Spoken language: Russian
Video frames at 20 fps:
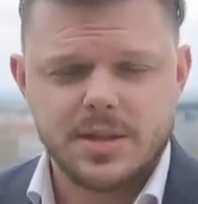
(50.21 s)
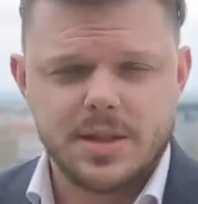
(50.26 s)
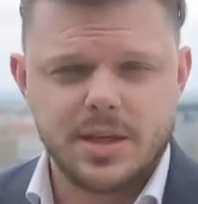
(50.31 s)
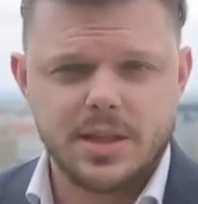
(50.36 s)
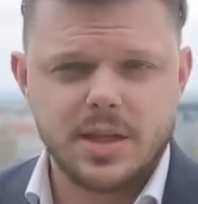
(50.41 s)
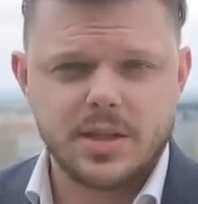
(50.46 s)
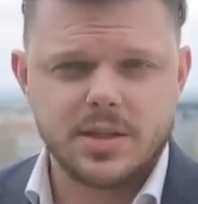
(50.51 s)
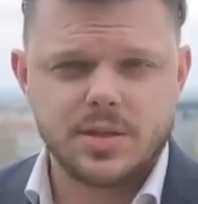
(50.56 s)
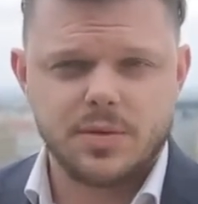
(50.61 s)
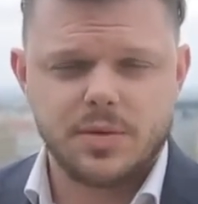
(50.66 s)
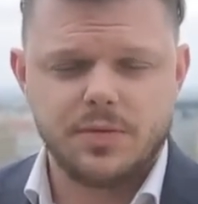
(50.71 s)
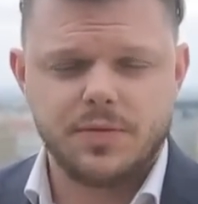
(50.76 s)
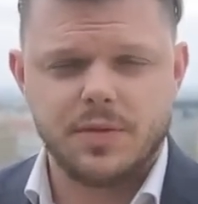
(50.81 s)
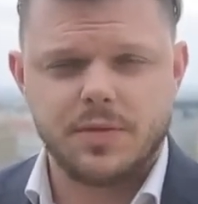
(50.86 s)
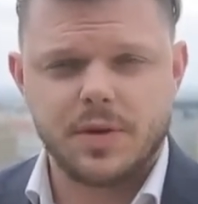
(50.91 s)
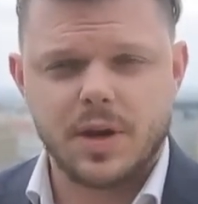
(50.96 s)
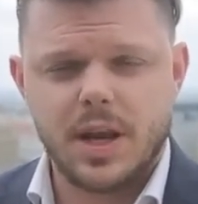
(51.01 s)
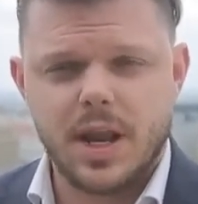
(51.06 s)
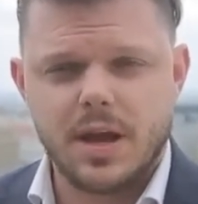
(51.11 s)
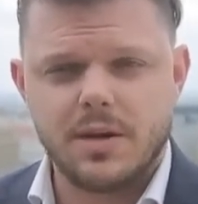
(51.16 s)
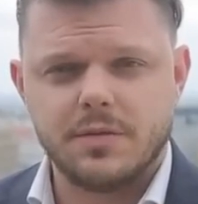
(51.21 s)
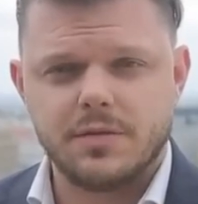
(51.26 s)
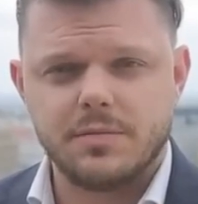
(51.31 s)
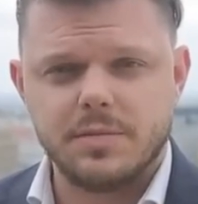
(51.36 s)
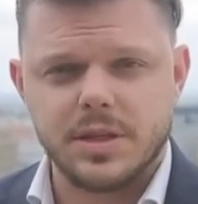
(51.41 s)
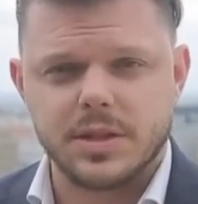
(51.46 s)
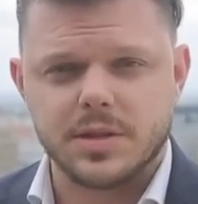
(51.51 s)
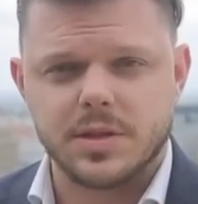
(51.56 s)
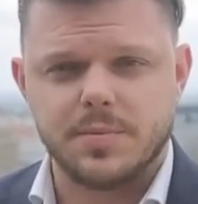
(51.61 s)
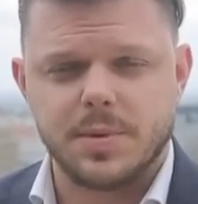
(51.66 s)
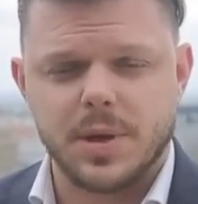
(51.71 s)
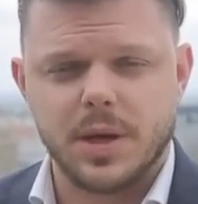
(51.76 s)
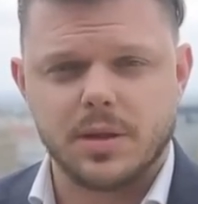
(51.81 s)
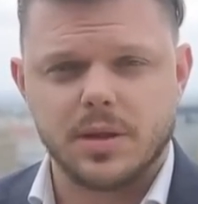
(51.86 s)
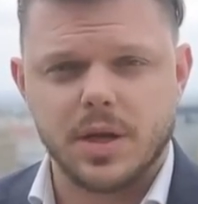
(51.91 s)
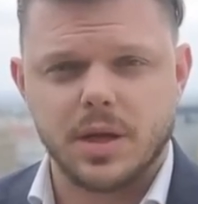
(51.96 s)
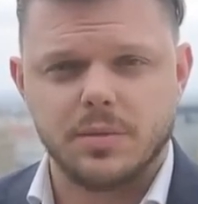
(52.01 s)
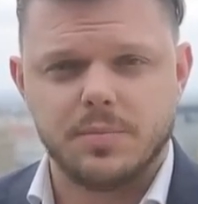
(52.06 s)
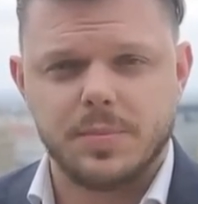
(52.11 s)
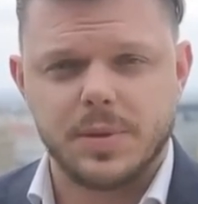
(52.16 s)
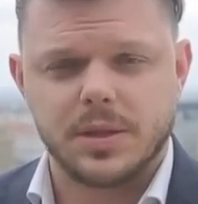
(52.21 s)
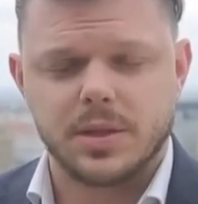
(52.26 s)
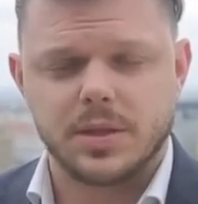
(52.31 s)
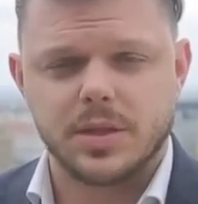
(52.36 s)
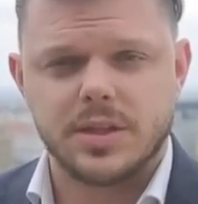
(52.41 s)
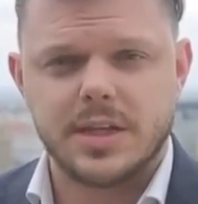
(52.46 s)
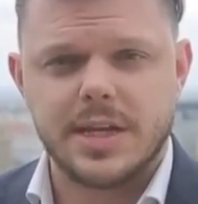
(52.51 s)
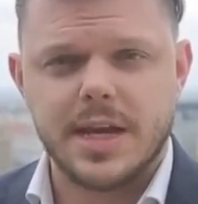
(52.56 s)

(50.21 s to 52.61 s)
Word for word: 13 февраля в Минск прилетал Петр